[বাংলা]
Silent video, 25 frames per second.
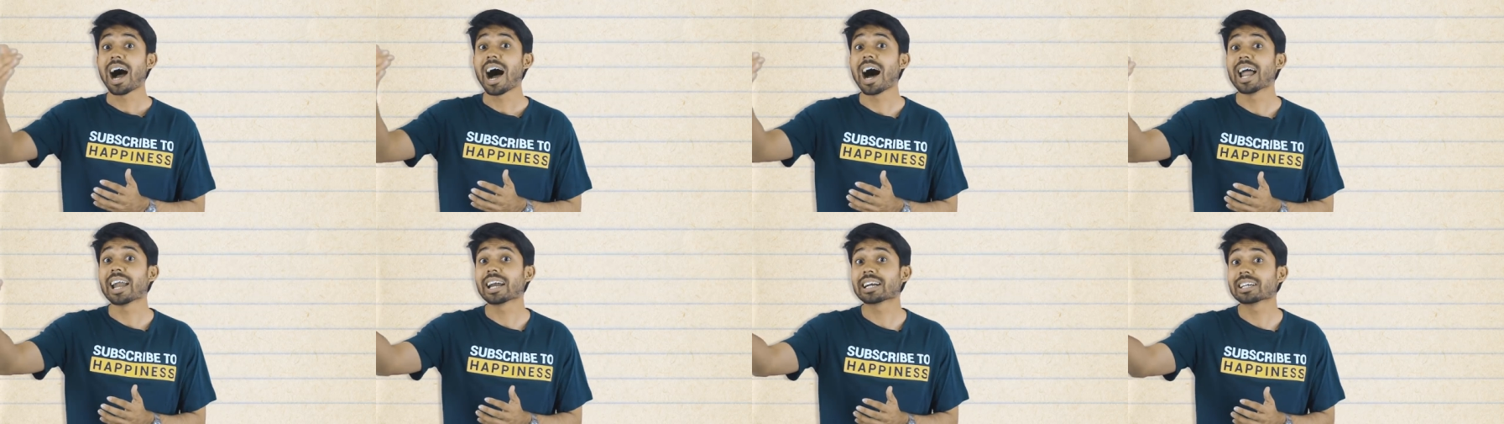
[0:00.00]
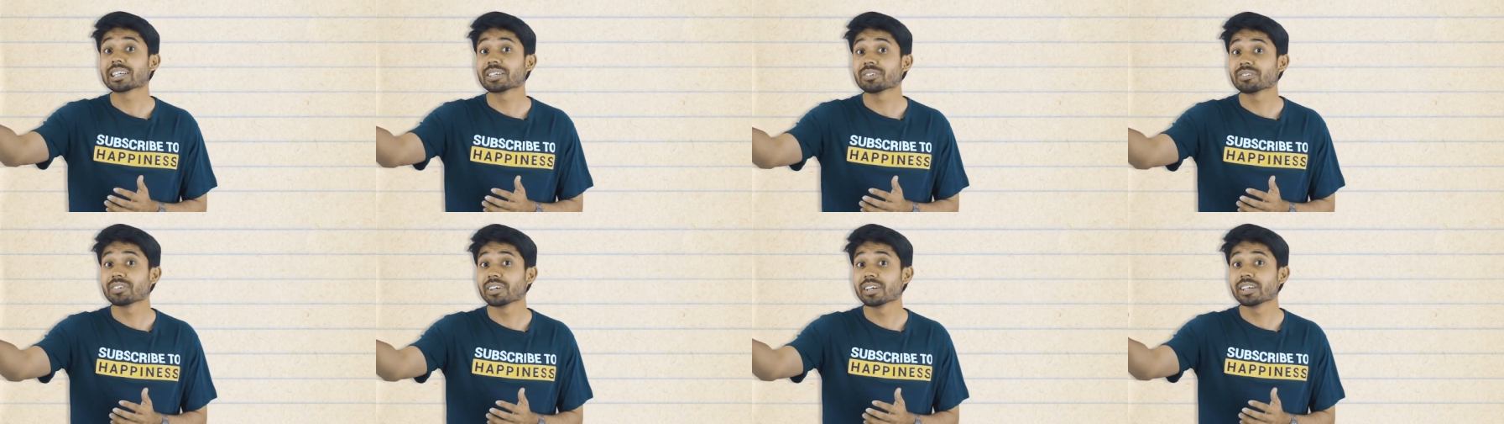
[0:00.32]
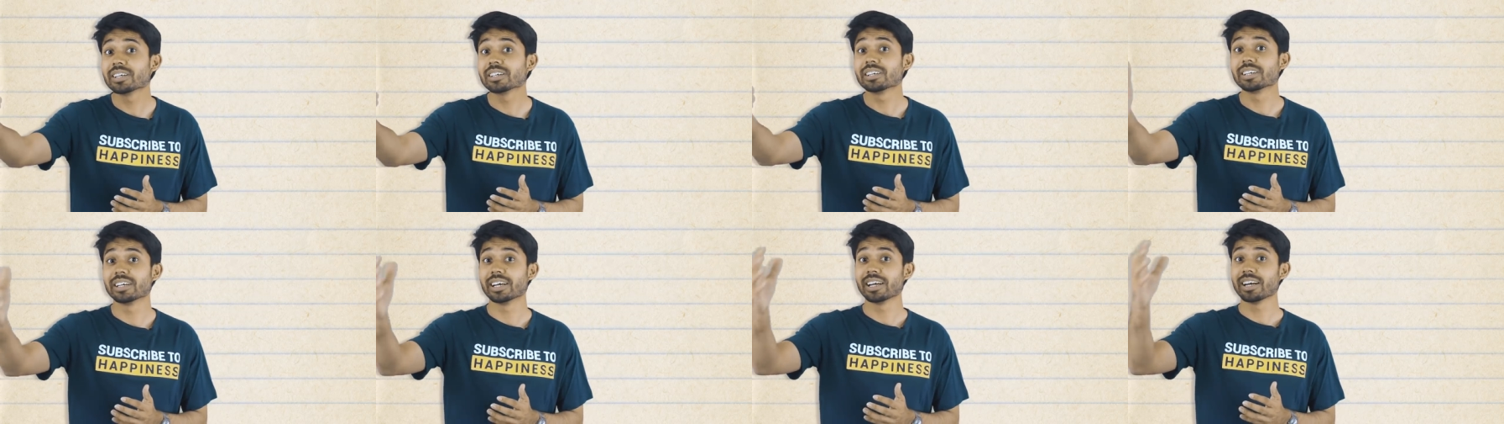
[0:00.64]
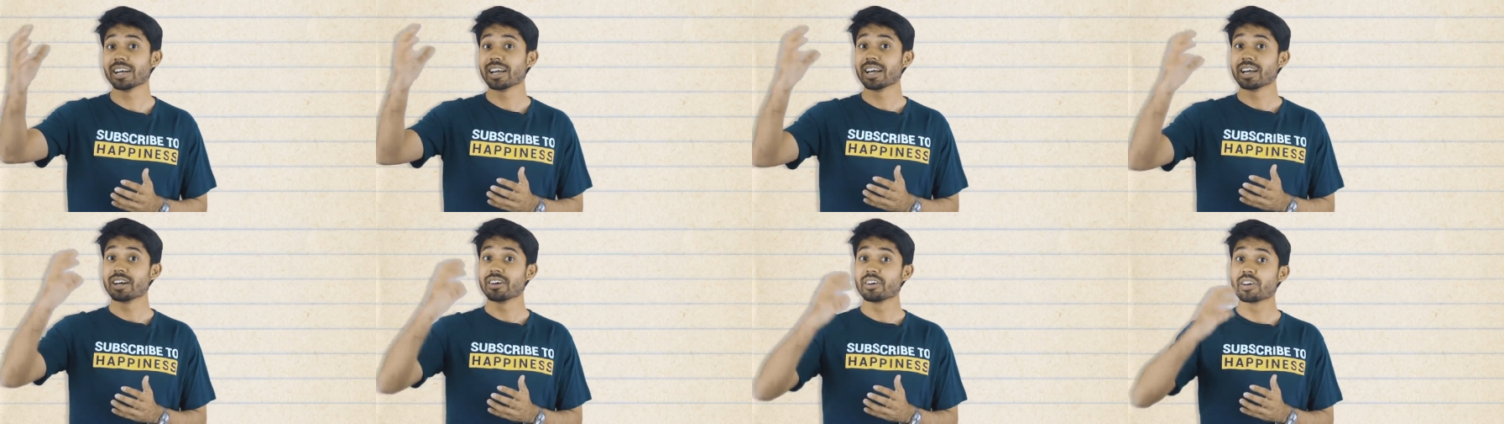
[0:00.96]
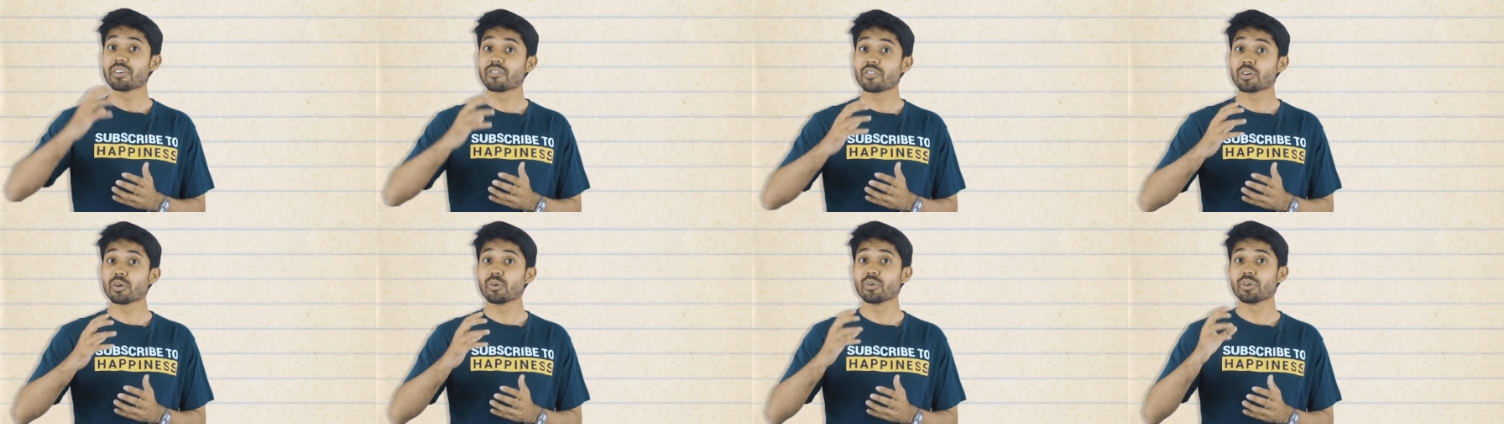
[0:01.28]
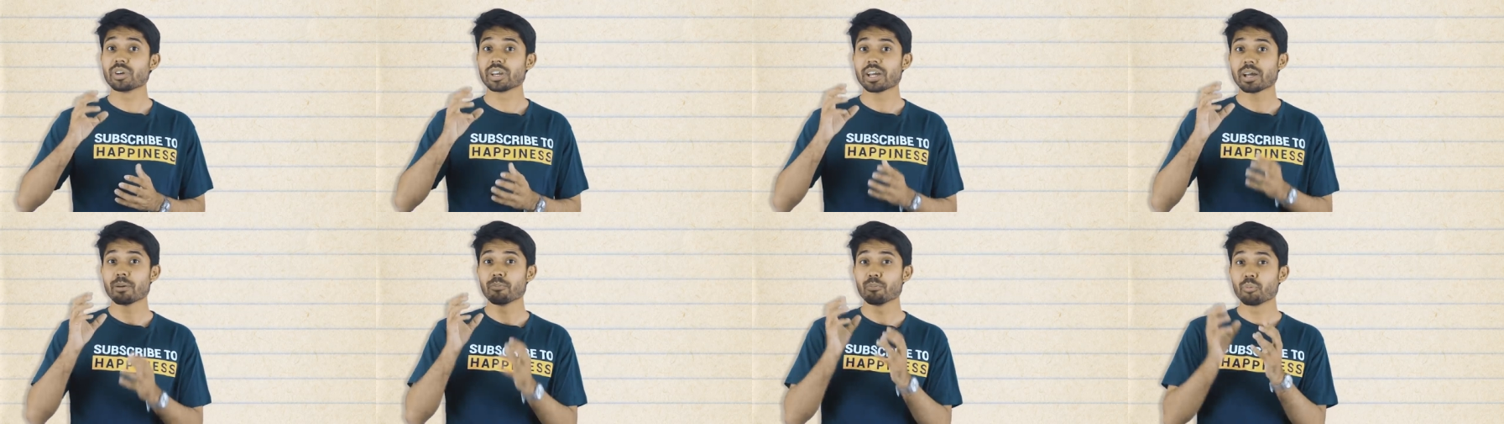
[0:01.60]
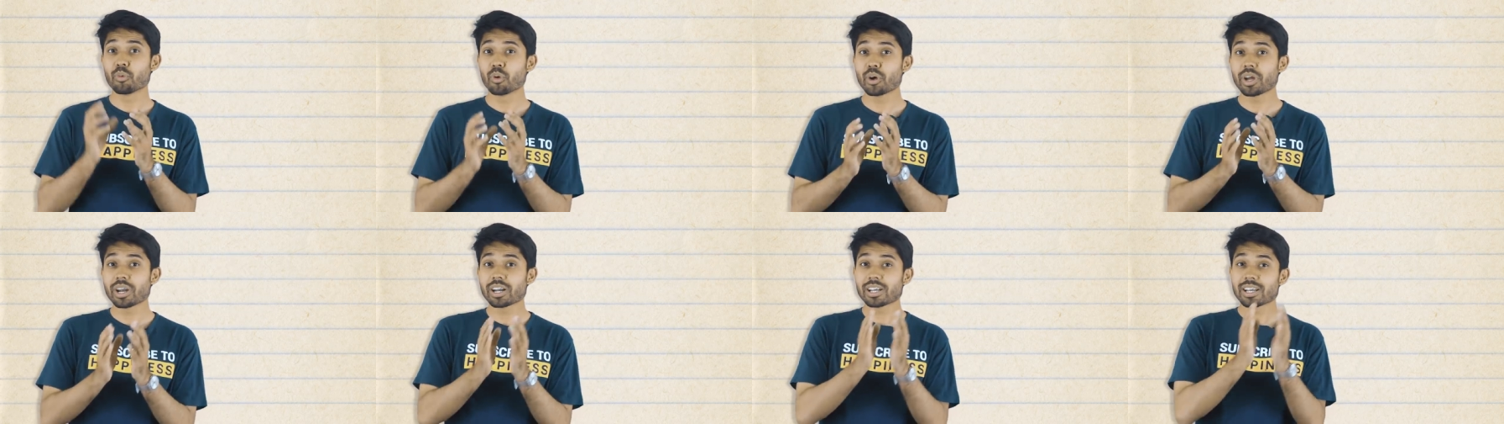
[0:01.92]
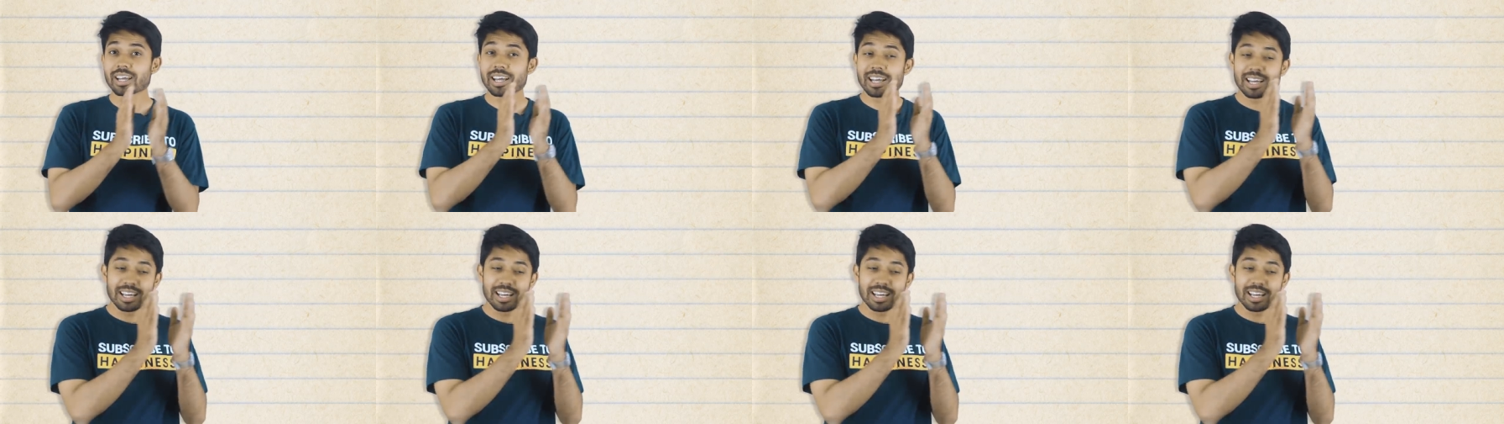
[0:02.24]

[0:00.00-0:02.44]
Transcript: আরেকটা ফ্রেন্ডের রিভিউ নিয়ে বইয়ের